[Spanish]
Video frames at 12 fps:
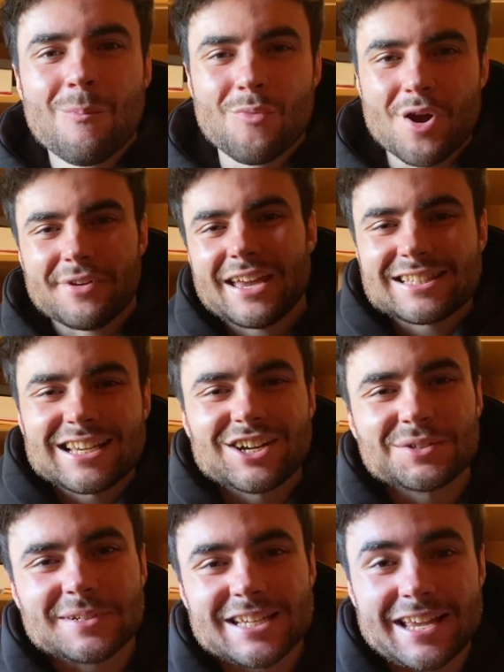Muy bien chicos,
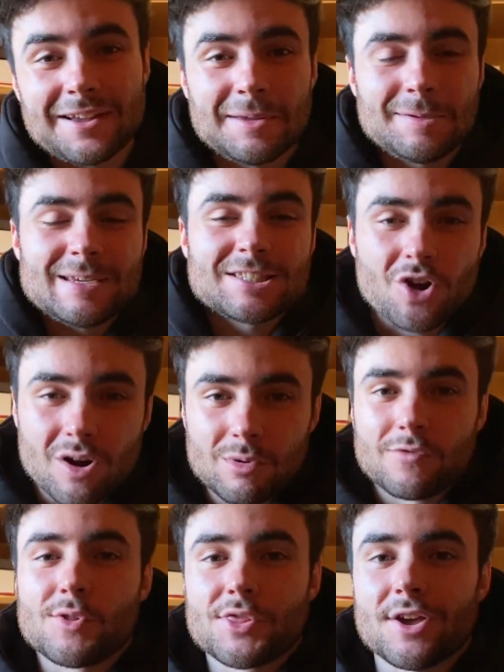pues ahí habéis visto cómo
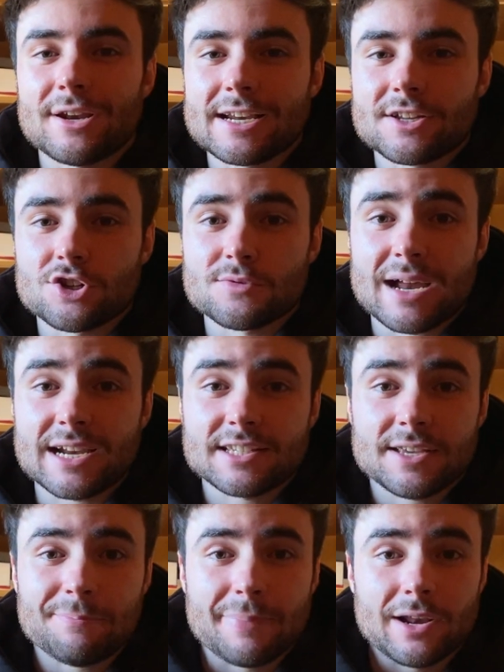funciona el cross
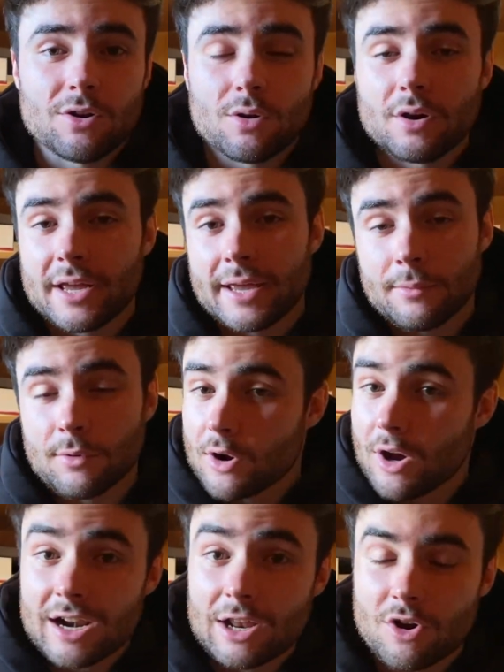margin, pero eh, bueno,
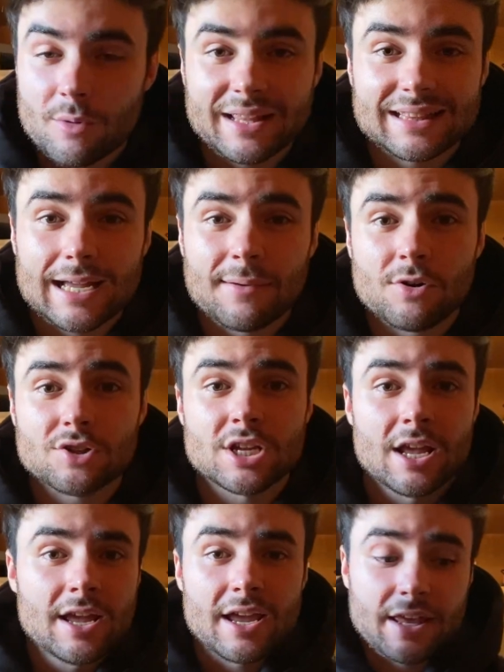ahora lo comentamos.
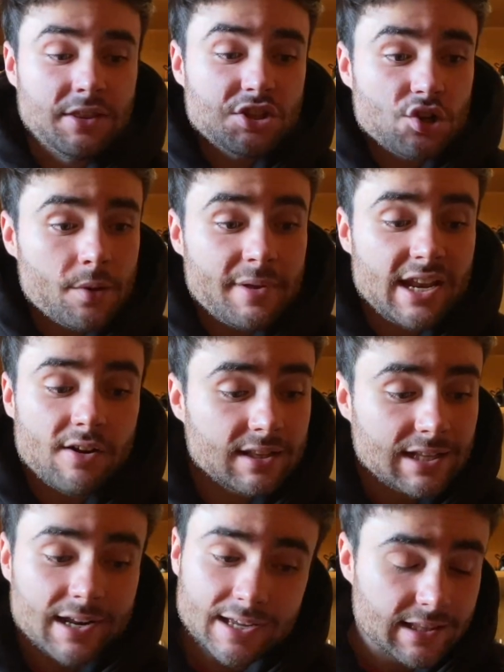He visto que venía una
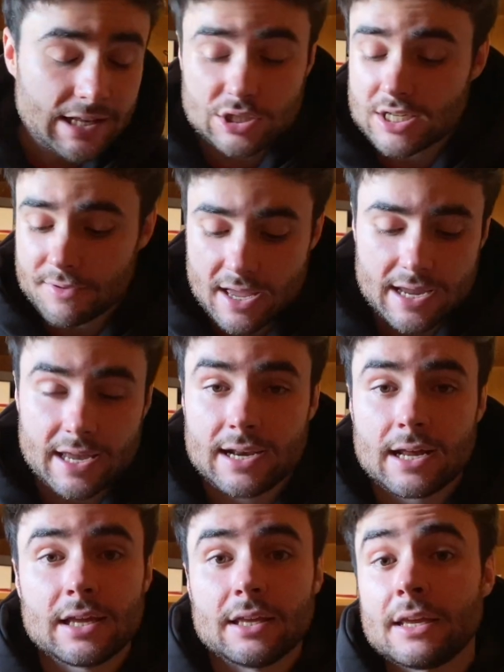tarjeta y no sabía qué
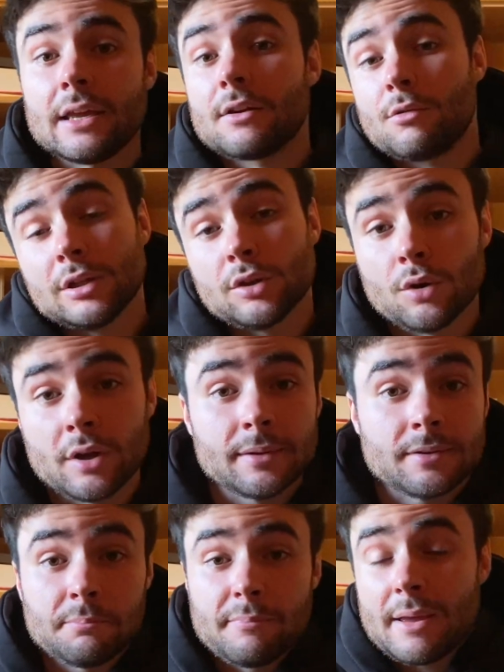era y cuando
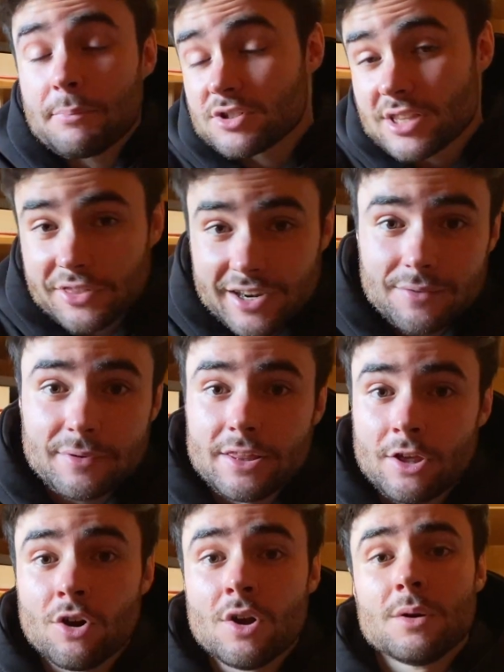me he puesto a hacer el
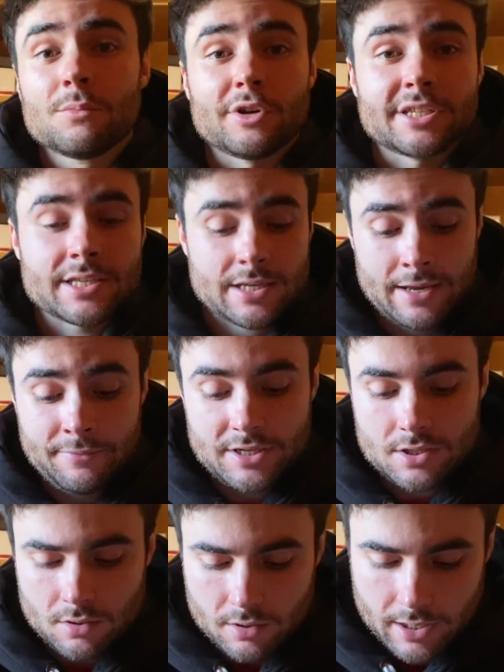vídeo, pues he
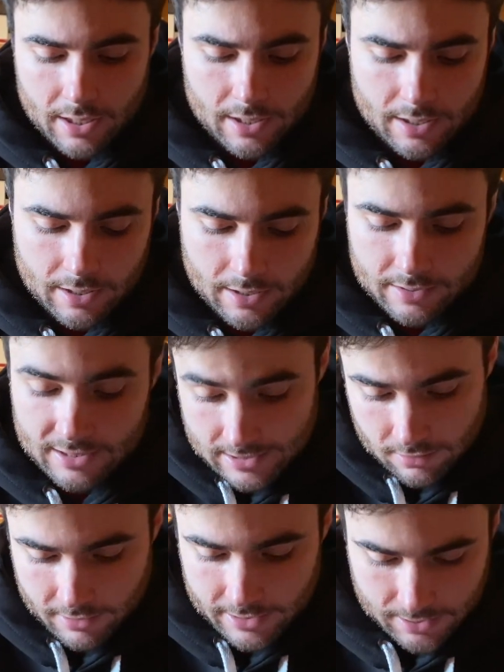visto que ya sé
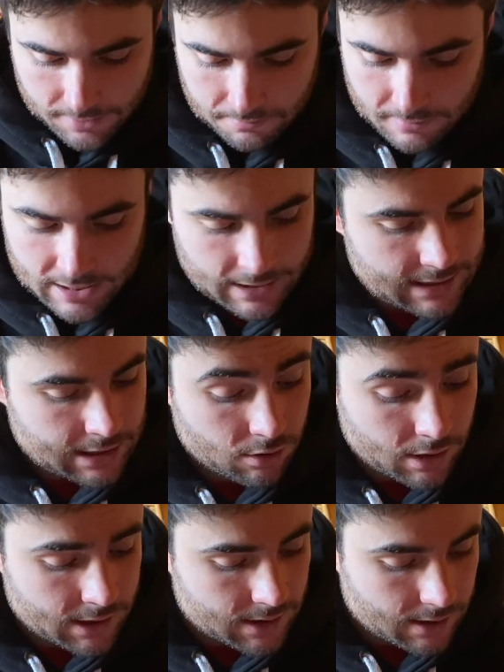lo que es, ¿vale? Ya sé lo
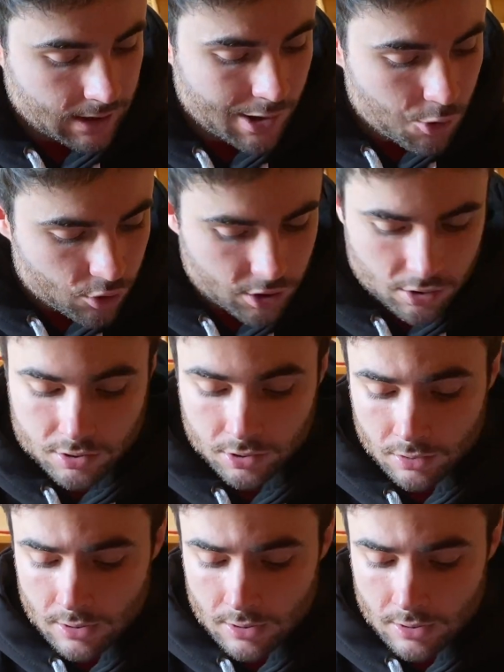que es. Qué curioso.